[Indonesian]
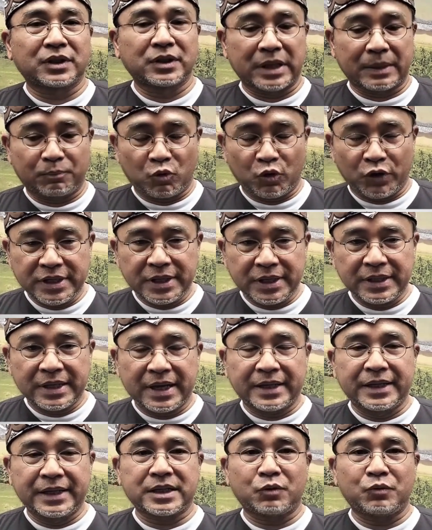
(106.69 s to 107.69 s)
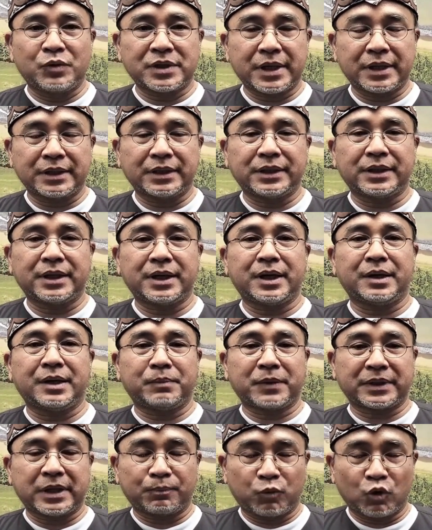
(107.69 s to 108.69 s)
Nah poinnya dengan desa wisata,
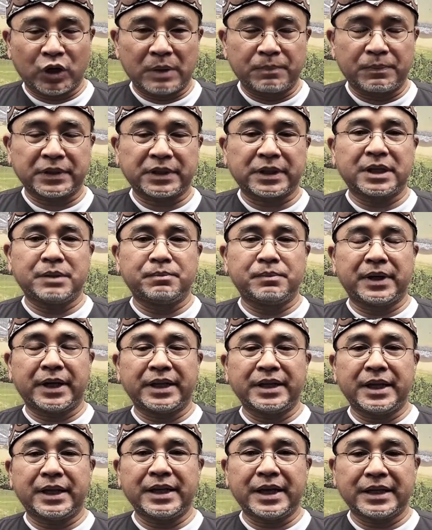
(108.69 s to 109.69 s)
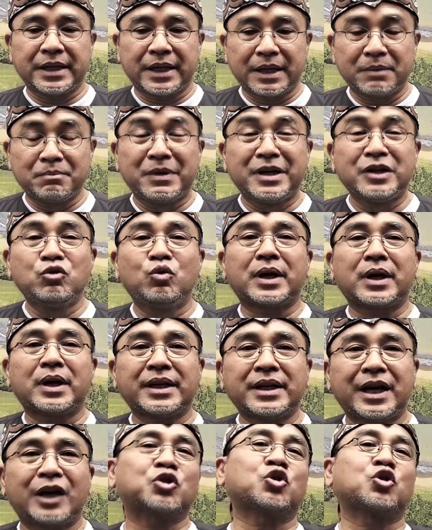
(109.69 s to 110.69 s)
kota-kota petani milenial ini adalah
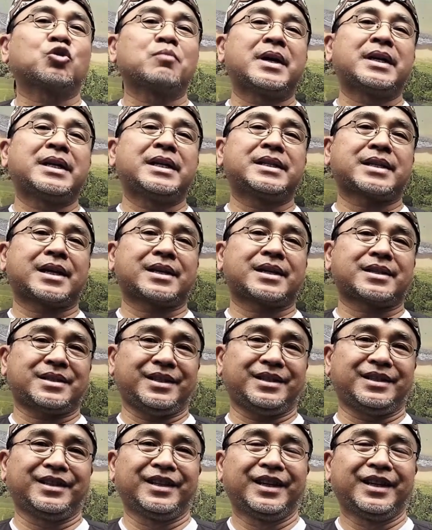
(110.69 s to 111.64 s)
mengurangi arus urbanisasi